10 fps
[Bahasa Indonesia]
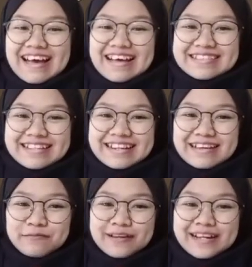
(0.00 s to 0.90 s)

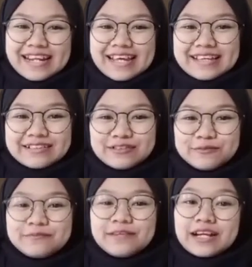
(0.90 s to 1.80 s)

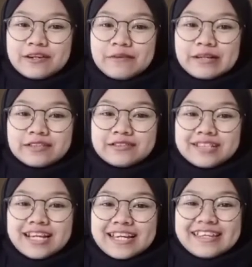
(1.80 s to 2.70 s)
Assalamualaikum
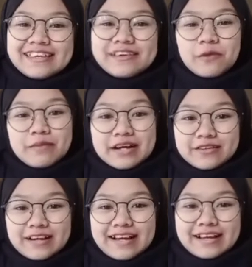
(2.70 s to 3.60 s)
warahmatullahi
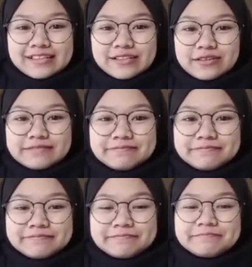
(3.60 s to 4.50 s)
wabarakatuh.
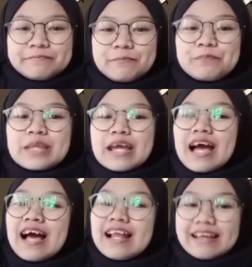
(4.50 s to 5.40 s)

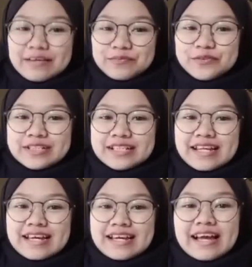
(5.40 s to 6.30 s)

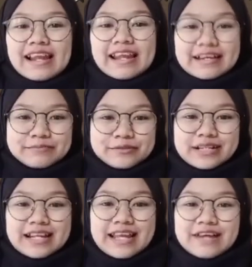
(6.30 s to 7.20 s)
Alhamdulillah,
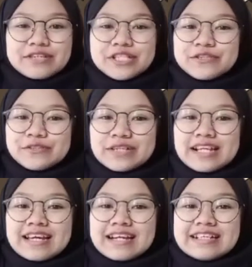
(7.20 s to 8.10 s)
alhamdulillah wa
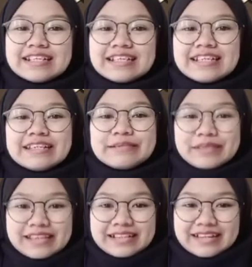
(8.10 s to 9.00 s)
syukurillah ala
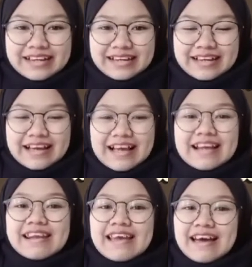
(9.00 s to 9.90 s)
ni'matillah
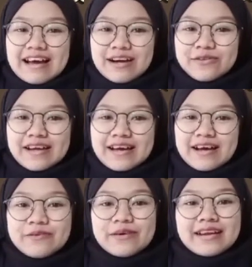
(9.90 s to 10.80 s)
la
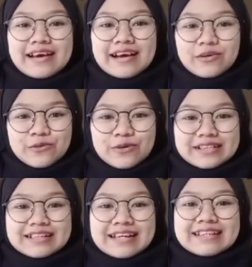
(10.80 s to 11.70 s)
hawla wa la
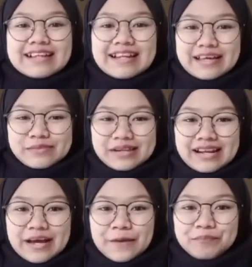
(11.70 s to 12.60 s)
quwata illa
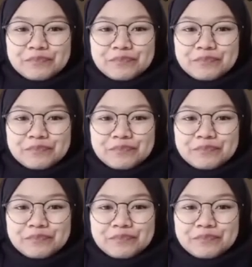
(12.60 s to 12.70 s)
billah.